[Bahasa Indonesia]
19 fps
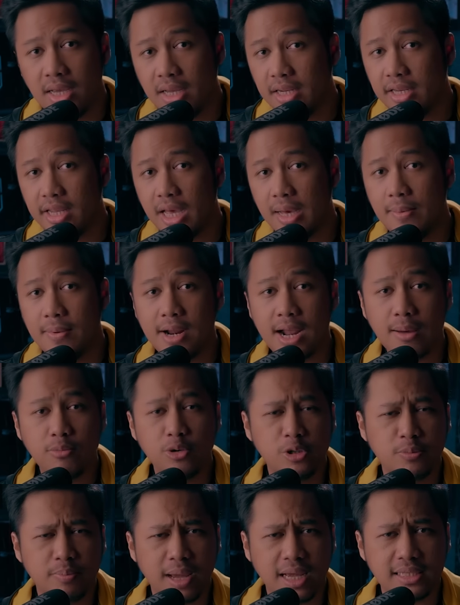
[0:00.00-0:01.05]
Dia
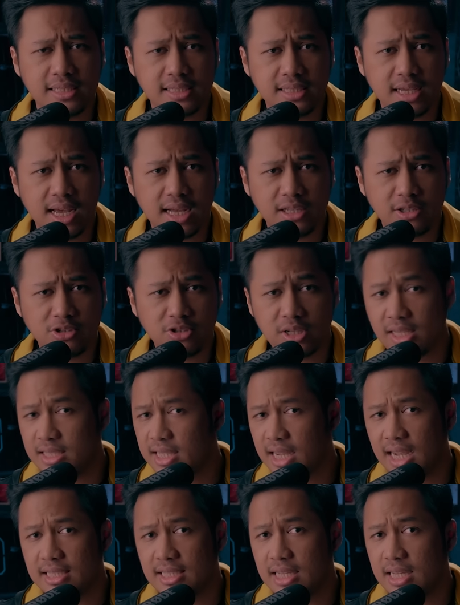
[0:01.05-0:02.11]
berambut panjang terus
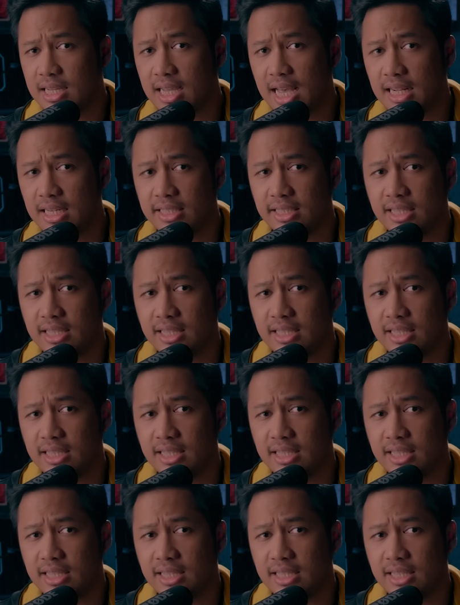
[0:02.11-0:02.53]
acak-acakan